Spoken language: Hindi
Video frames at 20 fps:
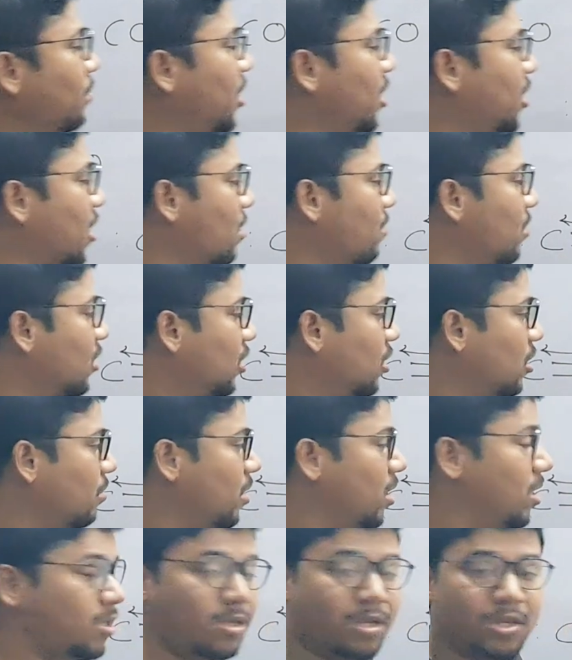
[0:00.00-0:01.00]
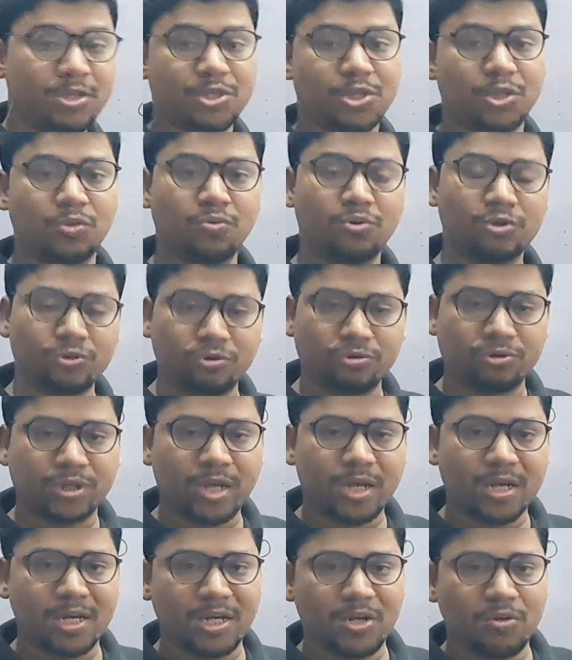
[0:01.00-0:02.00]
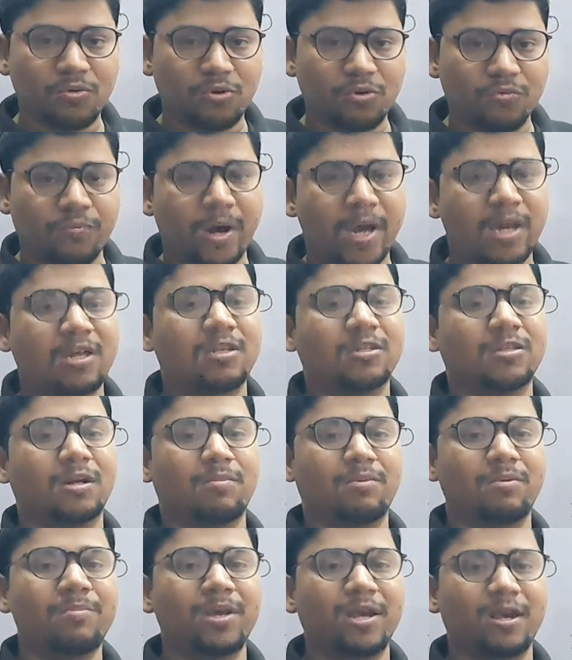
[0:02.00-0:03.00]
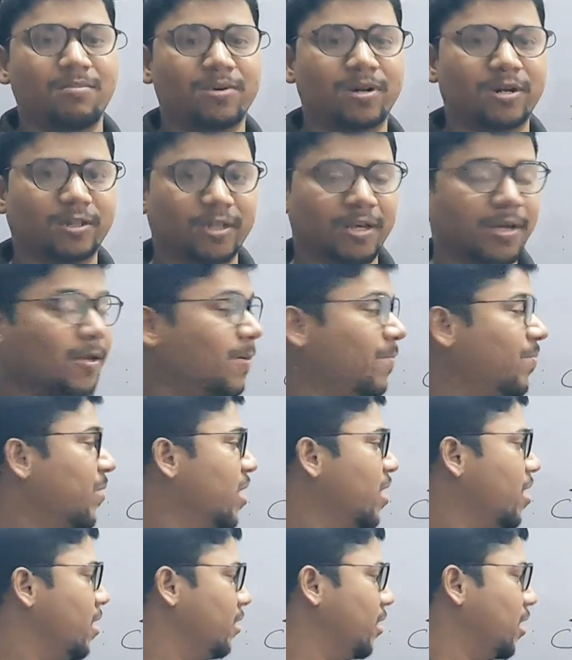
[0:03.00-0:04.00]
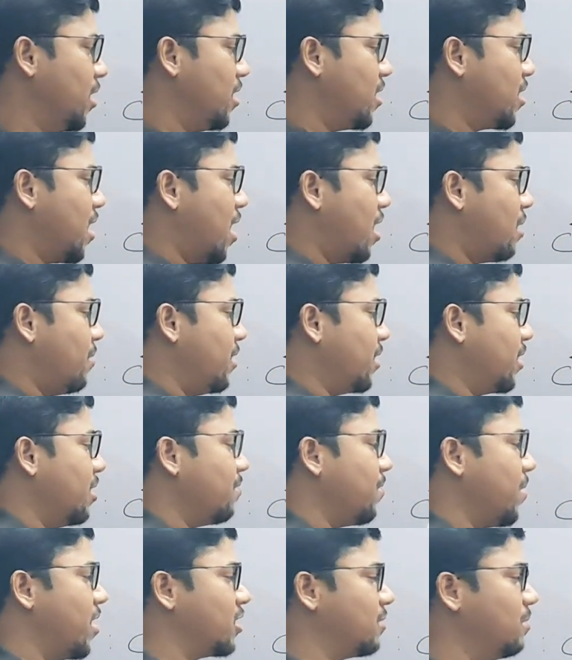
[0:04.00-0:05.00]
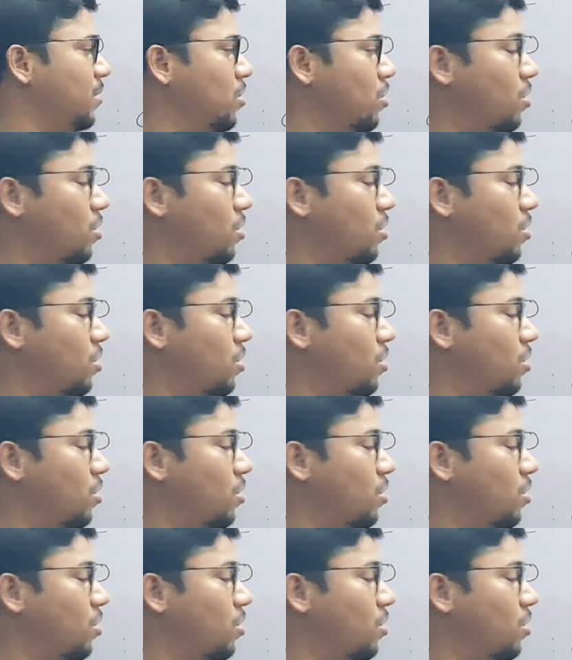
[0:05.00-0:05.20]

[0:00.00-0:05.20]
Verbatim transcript: सिंपली क्या मतलब है कि सीओ जो होता है एक न्यूक्लियो की तरह भी बिहेव करता है यानी कार्बन के पास